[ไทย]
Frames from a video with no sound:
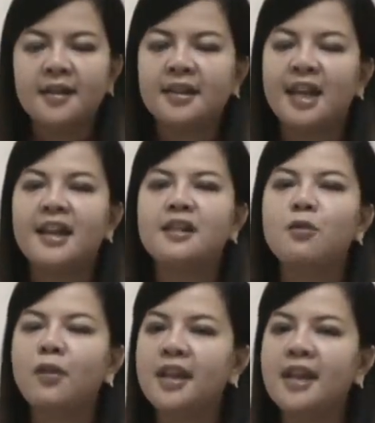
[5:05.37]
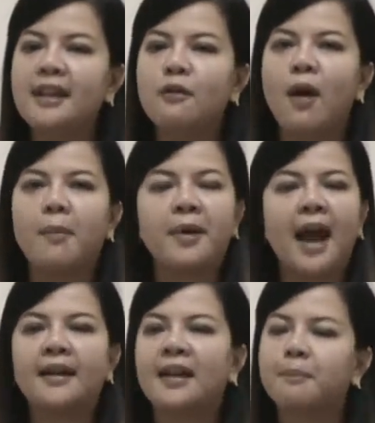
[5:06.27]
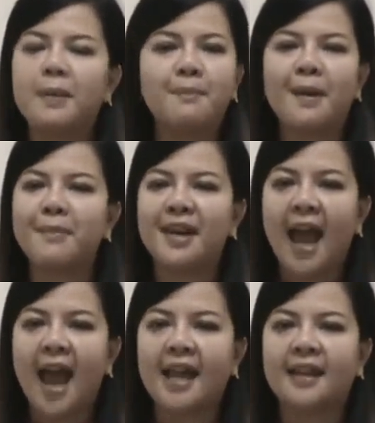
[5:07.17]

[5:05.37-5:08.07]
แต่ในช่วงนี้ความรักยังเป็นไปไม่ได้